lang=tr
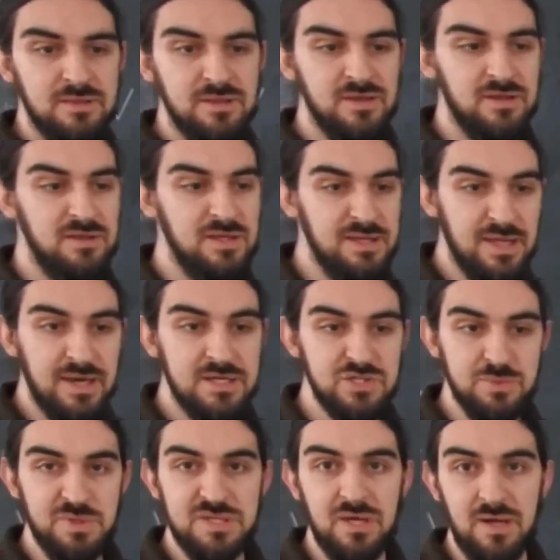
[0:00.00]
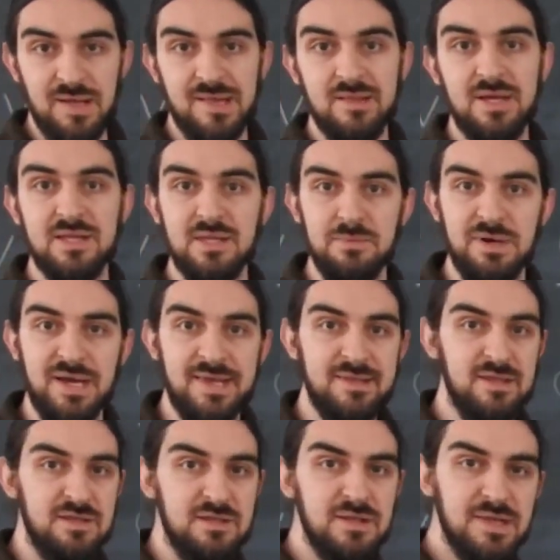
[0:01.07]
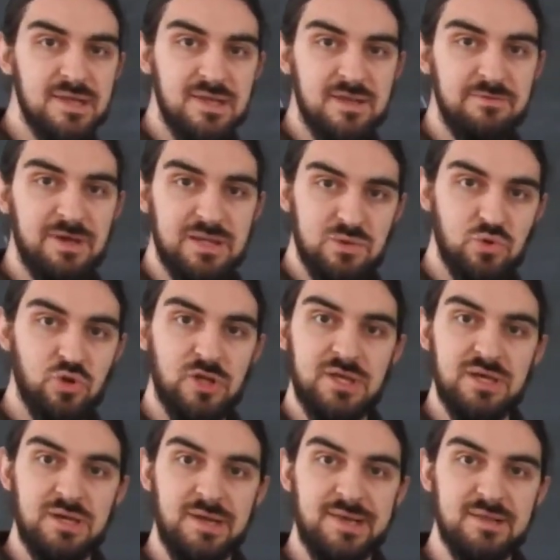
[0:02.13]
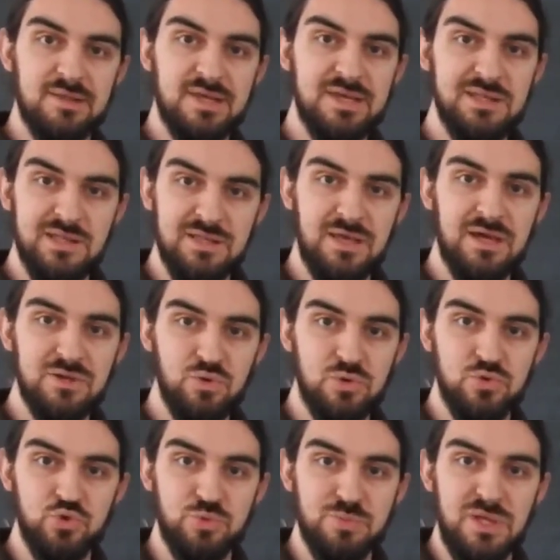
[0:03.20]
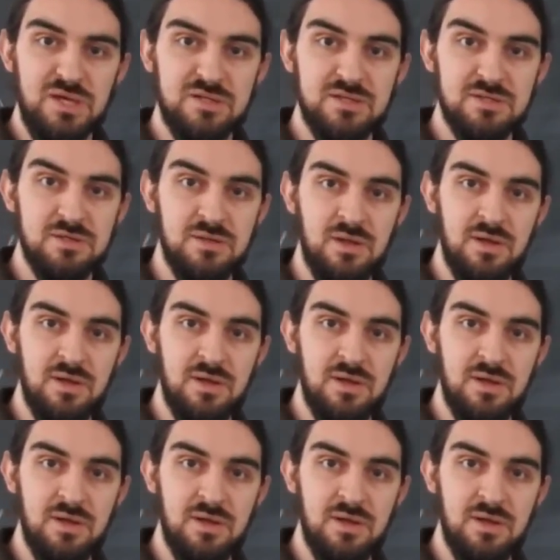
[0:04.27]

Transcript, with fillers: lineer cebirde asıl anlamak istediğiniz iki vektör uzayı arasındaki lineer dönüşümlerdir.